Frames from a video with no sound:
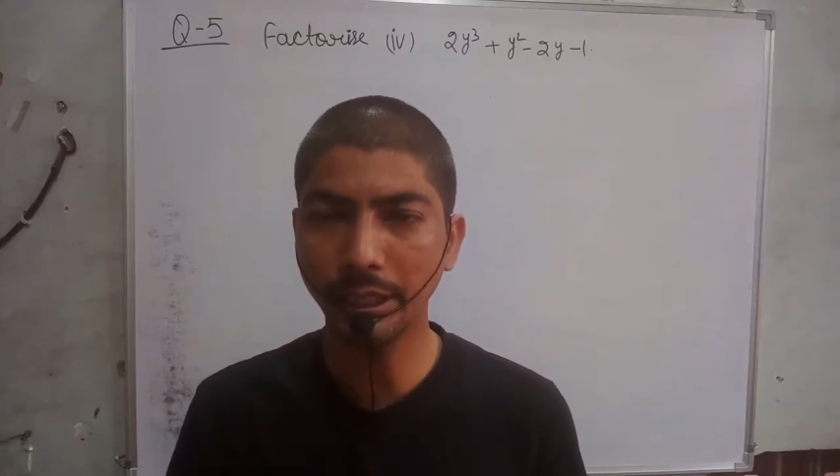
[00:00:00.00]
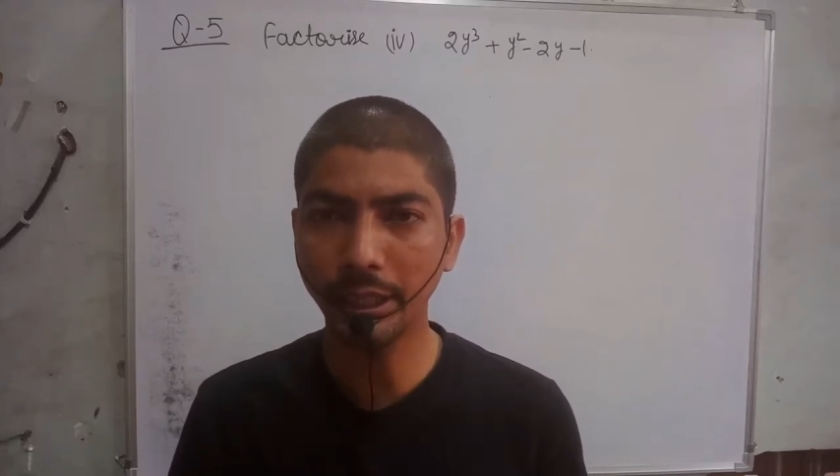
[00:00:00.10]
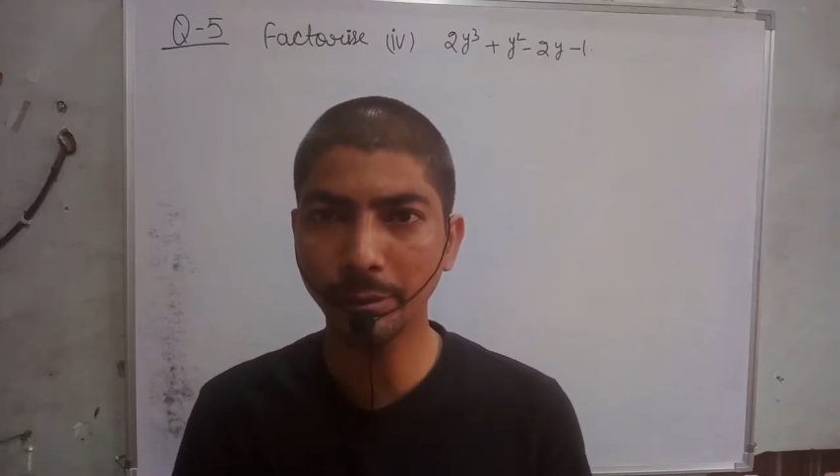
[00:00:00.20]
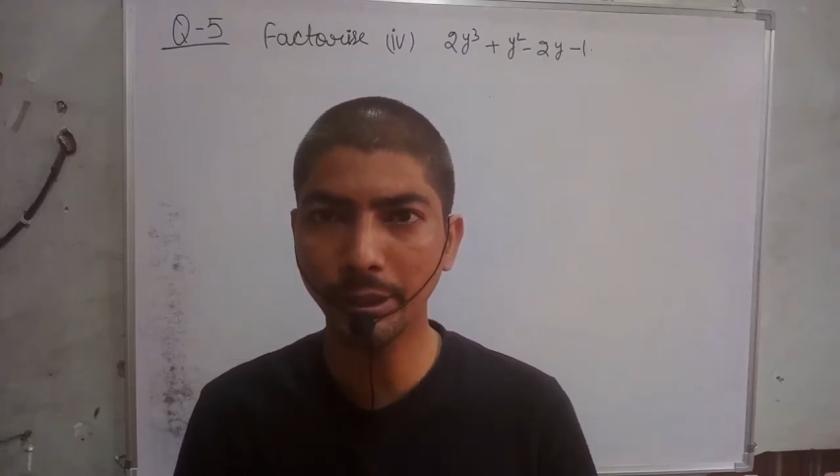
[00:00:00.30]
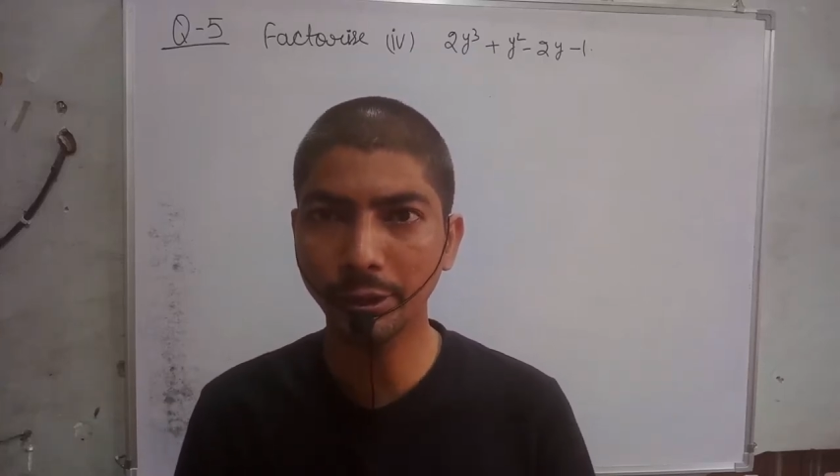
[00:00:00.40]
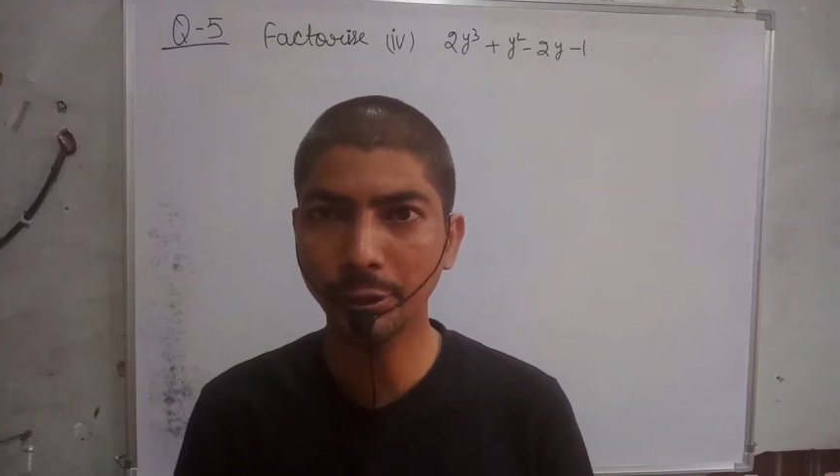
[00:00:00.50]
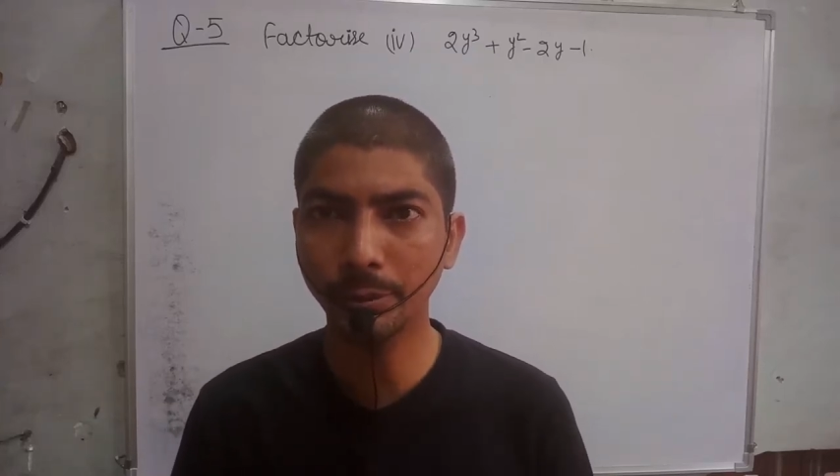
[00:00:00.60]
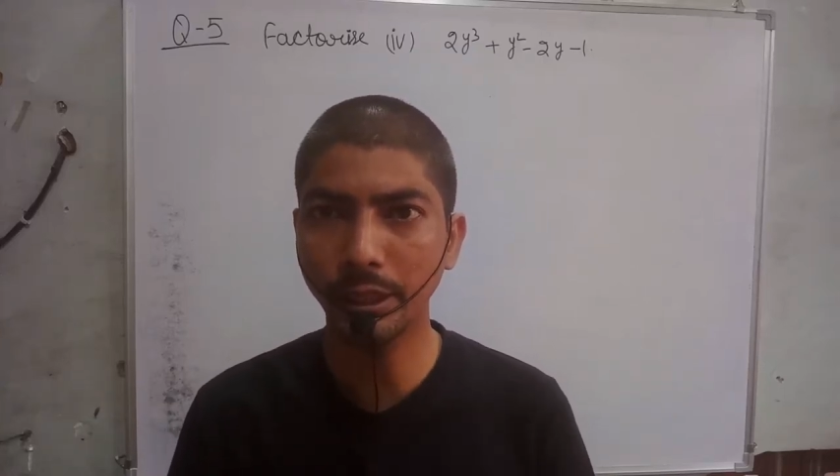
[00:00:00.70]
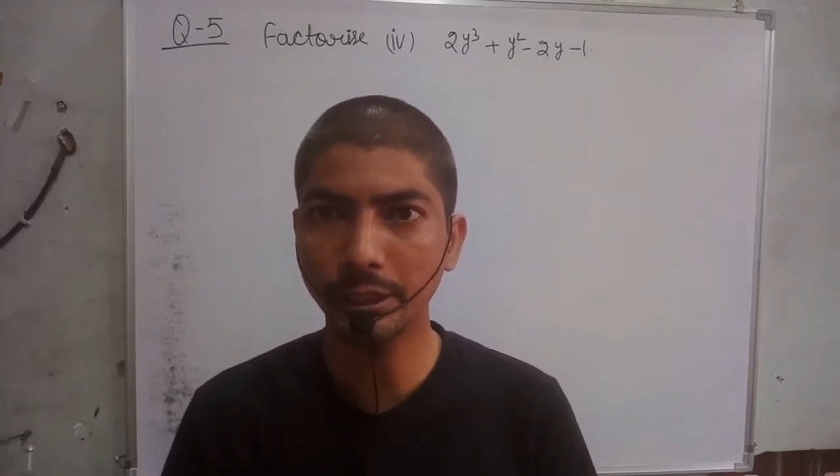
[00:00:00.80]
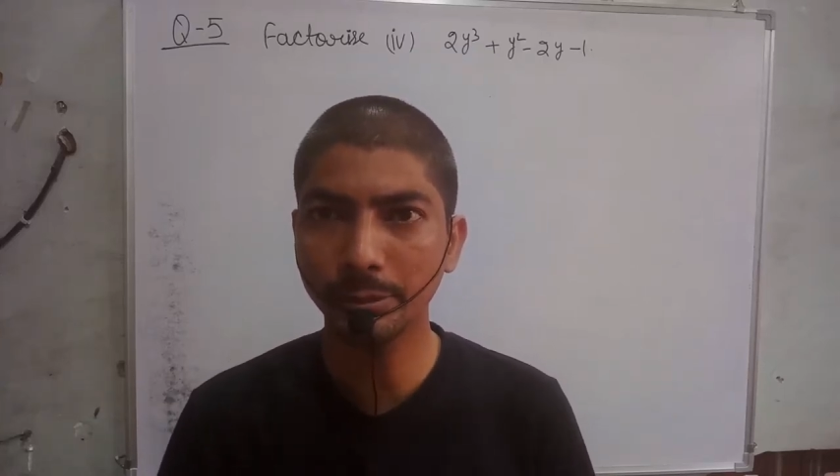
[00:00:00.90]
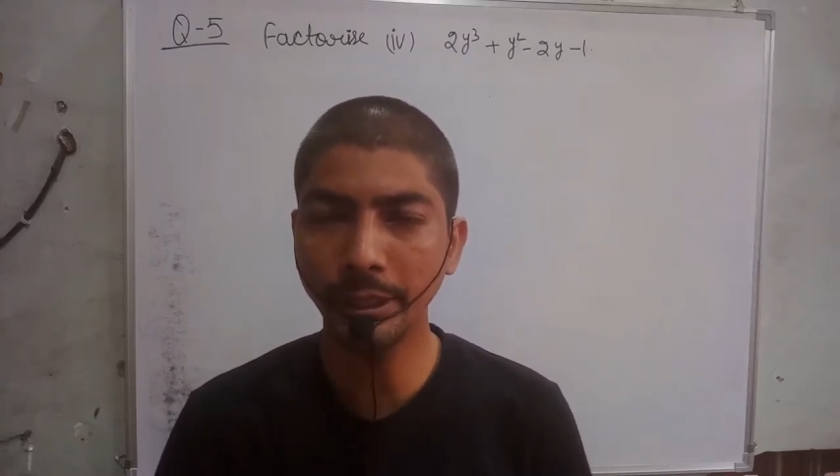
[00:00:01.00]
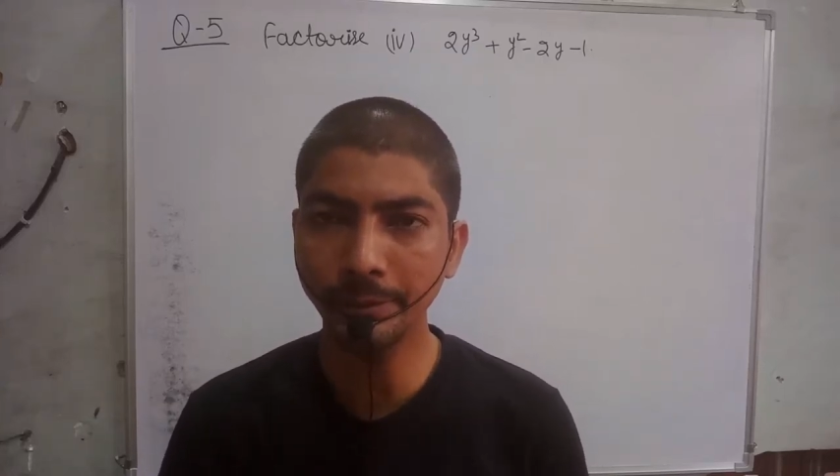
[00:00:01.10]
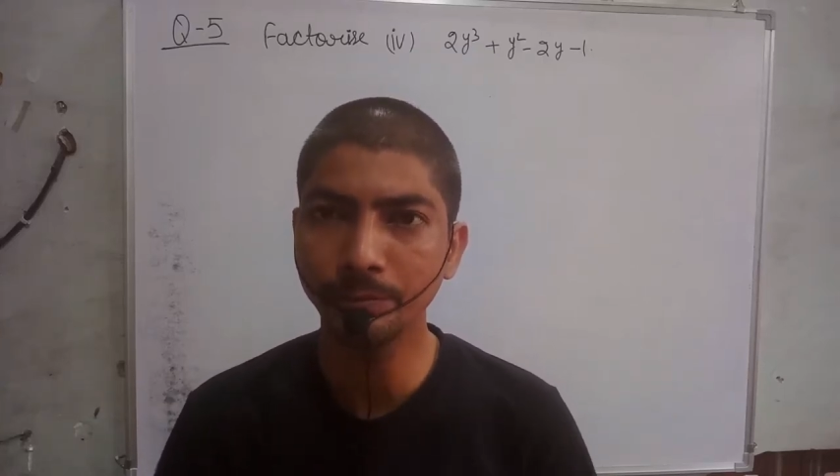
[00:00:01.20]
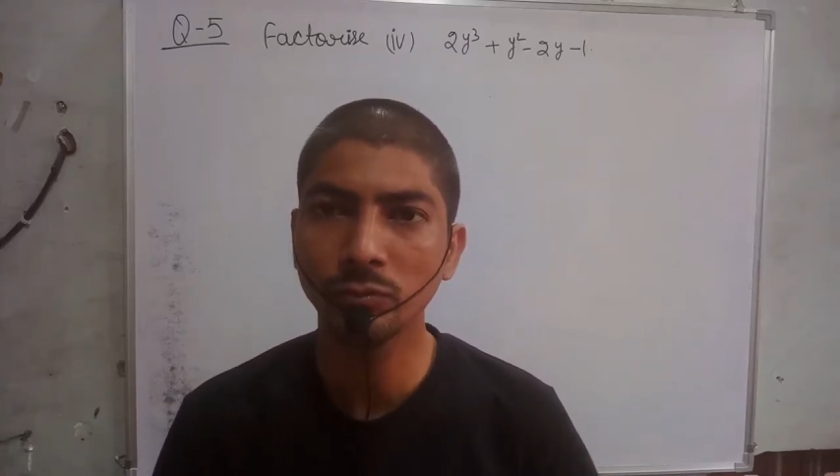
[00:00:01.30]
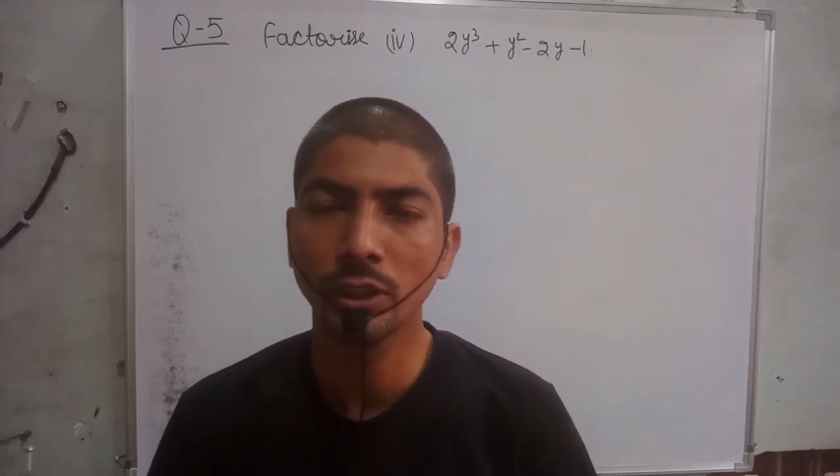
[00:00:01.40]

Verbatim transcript: का आरबी यूट्यूब क्लास में